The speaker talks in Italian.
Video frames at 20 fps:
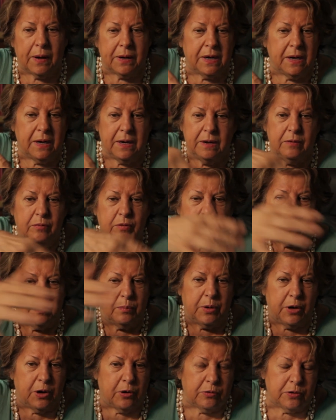nel liquido
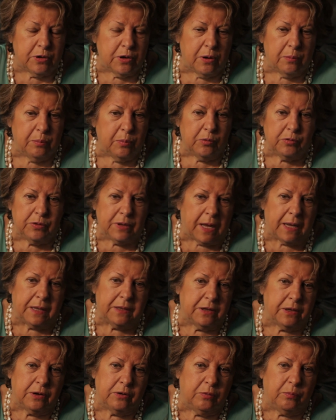amniotico
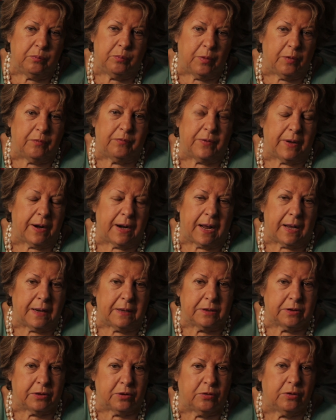abbondante, non può far
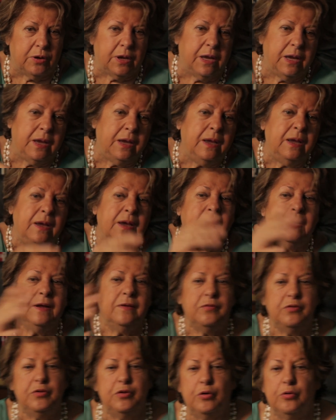altro che
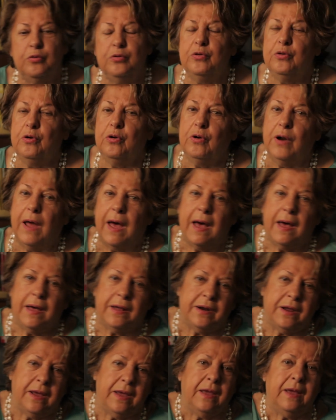
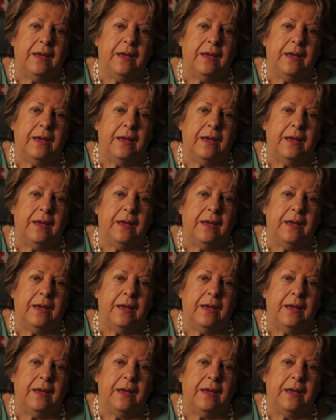dondolare.